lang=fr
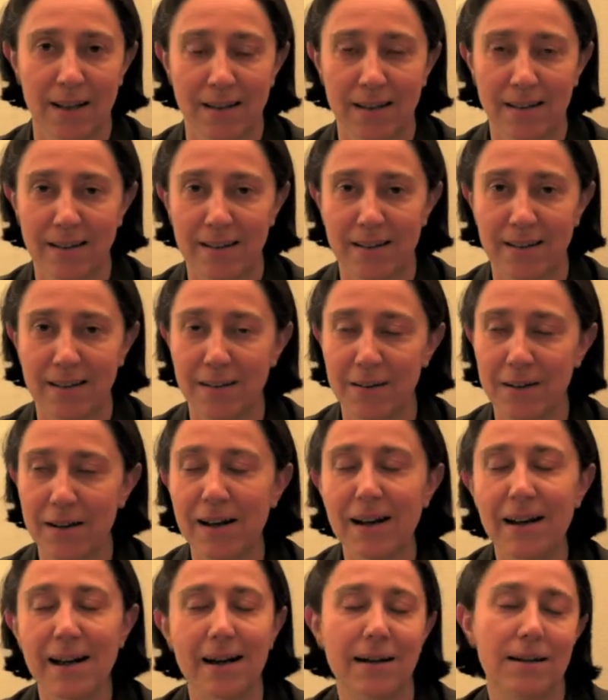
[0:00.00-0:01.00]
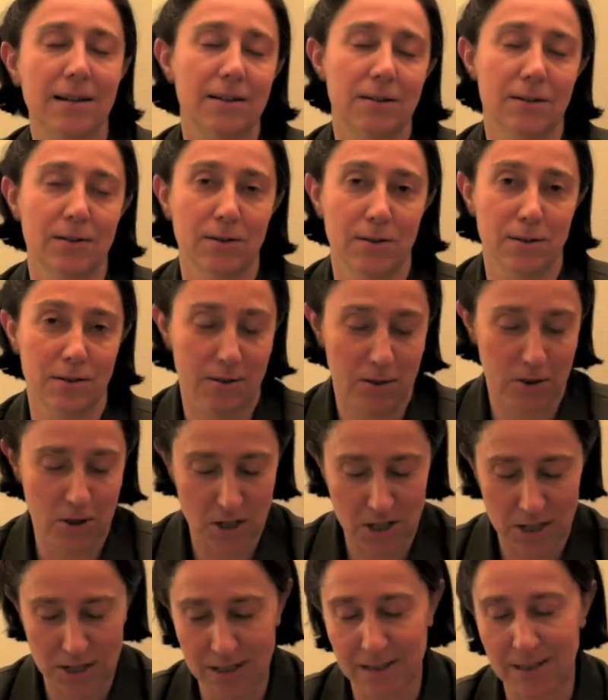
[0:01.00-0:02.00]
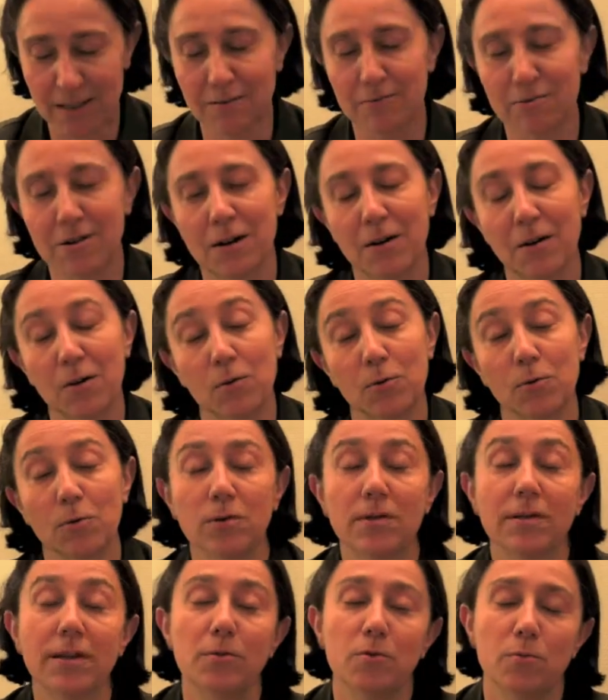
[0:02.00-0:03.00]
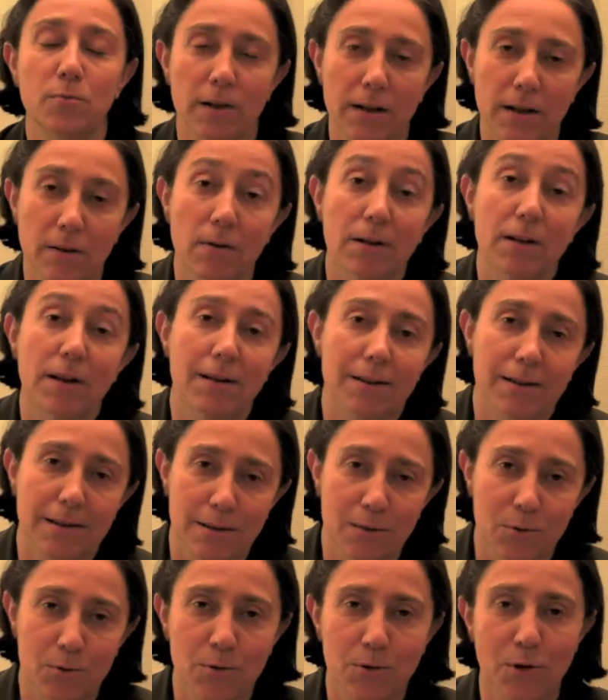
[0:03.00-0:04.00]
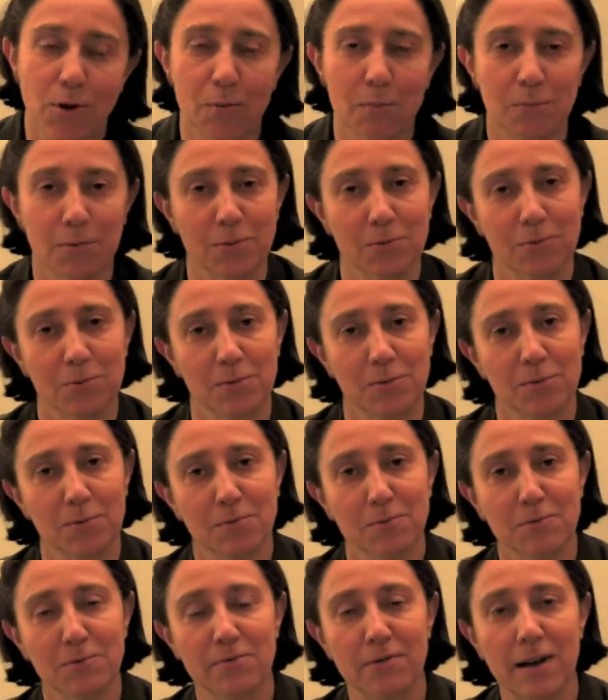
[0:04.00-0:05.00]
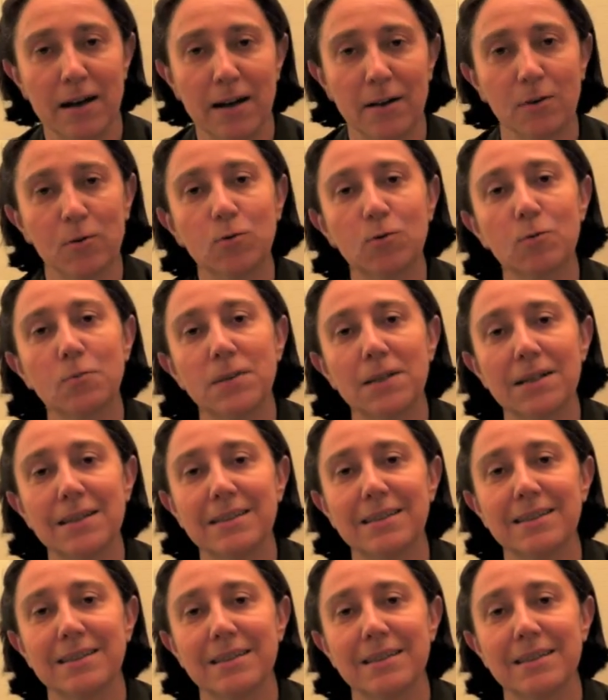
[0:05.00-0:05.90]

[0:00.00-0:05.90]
Euh, là, euh, j'ai été voir au théâtre du Palais Royal, qui est le temple du, du boulevard, une pièce qui